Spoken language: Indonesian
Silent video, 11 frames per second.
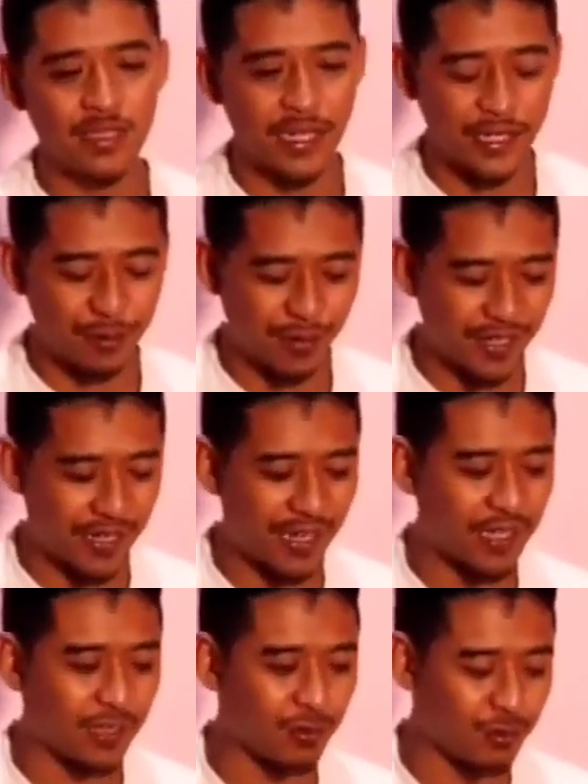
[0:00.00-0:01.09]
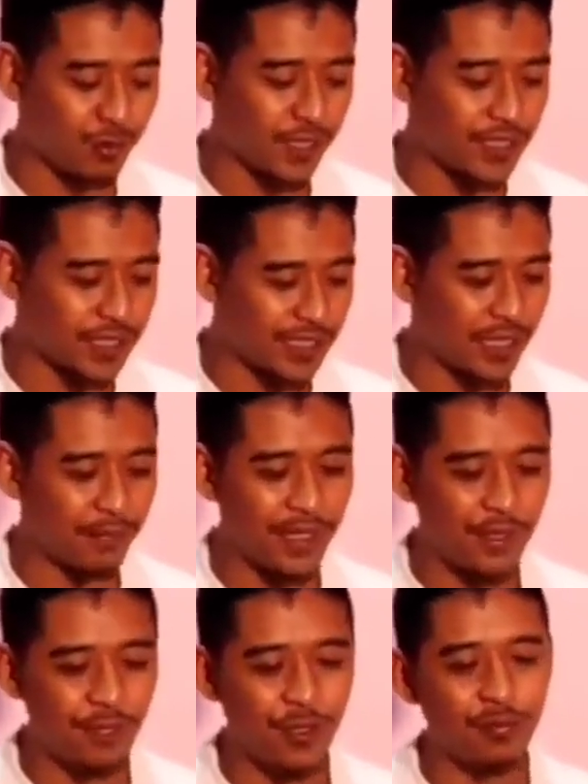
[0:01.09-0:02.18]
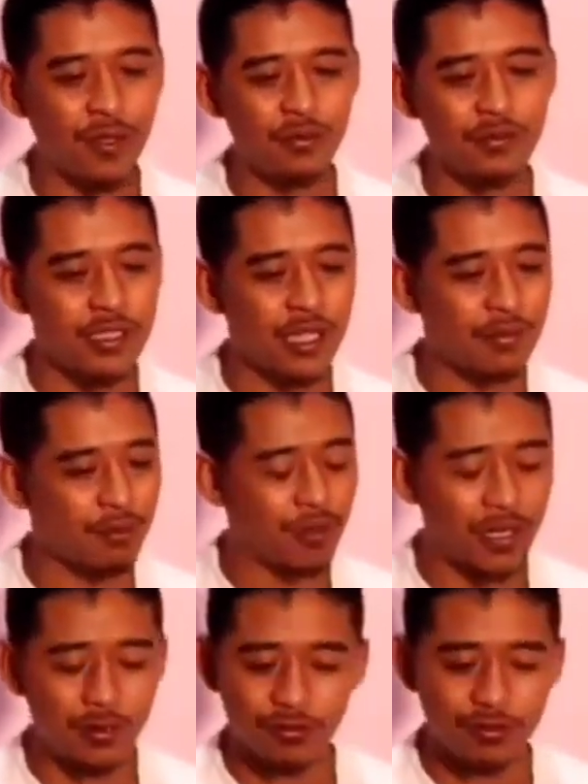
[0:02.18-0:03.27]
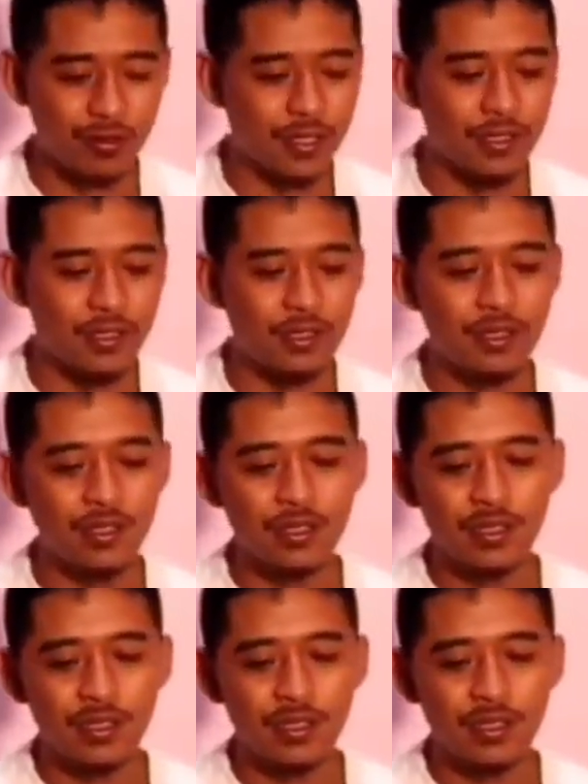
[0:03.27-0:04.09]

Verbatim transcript: dan itu adalah tujuan setiap individu manusia bukan tujuan